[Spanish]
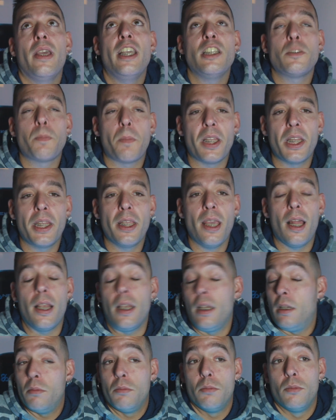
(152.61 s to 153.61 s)

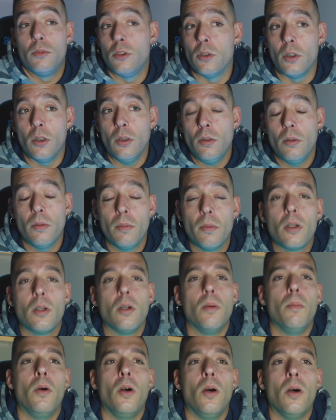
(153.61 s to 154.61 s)
especial, no,
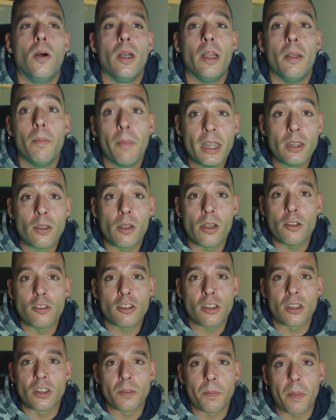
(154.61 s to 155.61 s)
como el manto de
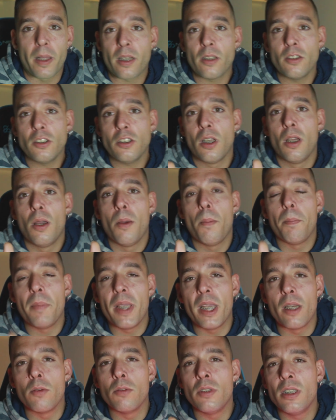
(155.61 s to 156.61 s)
nuestros perros,
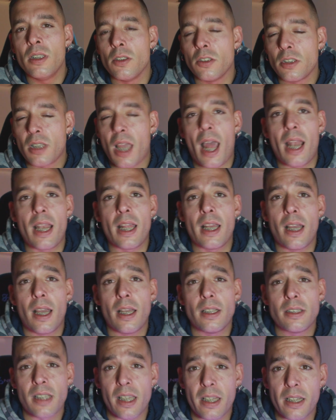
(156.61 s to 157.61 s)
bien unidos a
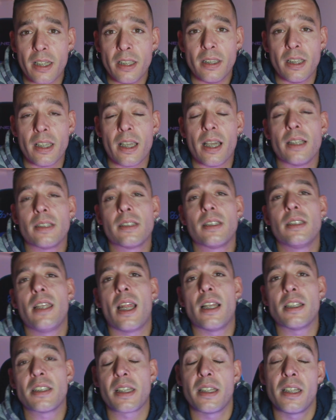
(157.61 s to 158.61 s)
las genéticas
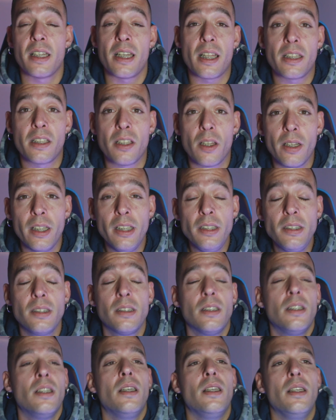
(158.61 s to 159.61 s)
y a las
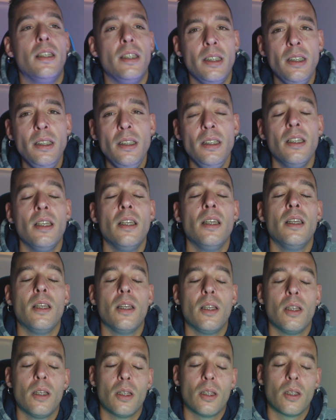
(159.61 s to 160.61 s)
generaciones, y,
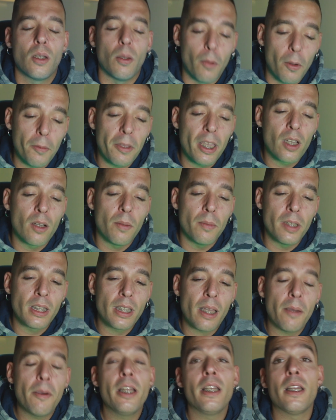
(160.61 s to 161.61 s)
como bien
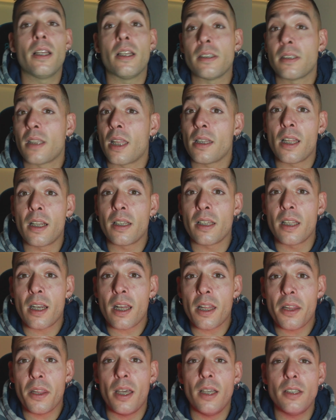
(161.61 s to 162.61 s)
comentaba en el estándar de
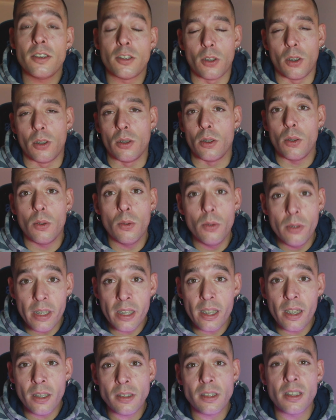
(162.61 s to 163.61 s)
raza, son
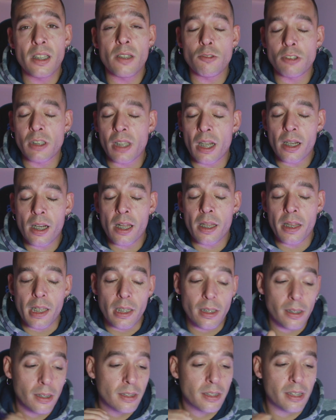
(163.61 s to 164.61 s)
únicos de nuestra
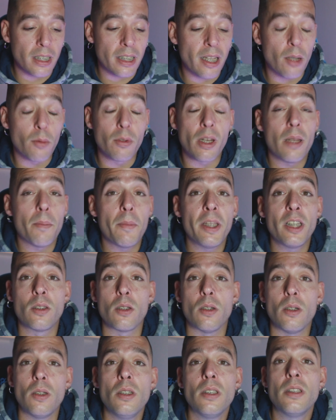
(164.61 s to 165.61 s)
raza. Sería un elemento